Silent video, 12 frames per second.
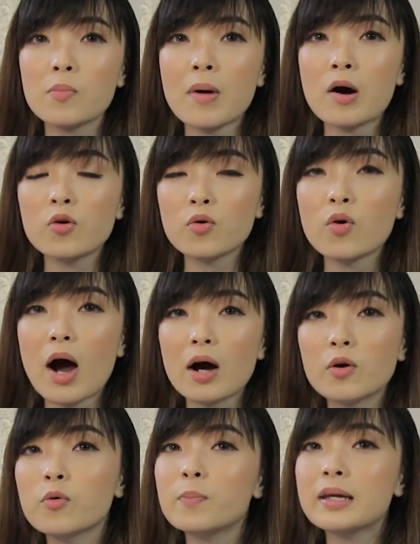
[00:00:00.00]
mau
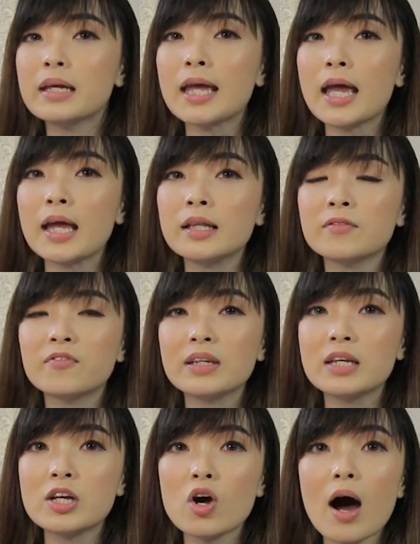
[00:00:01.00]
aku bikin
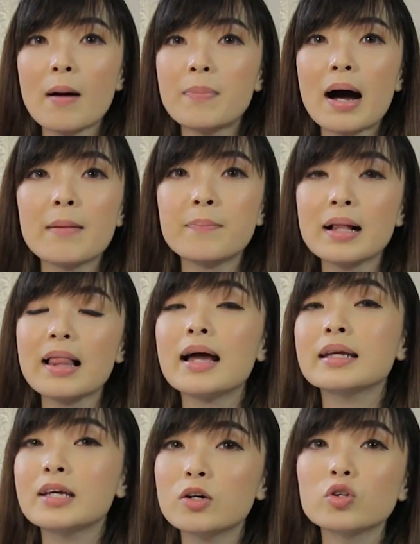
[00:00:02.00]
video apa-apa
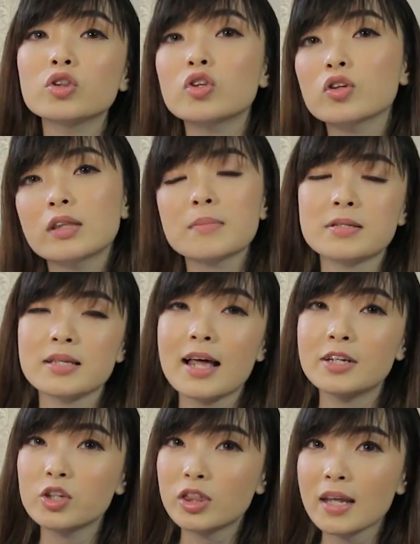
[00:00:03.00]
lagi untuk tips
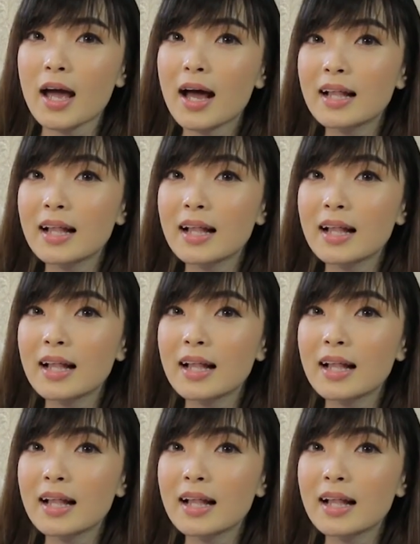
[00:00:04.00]
selanjutnya,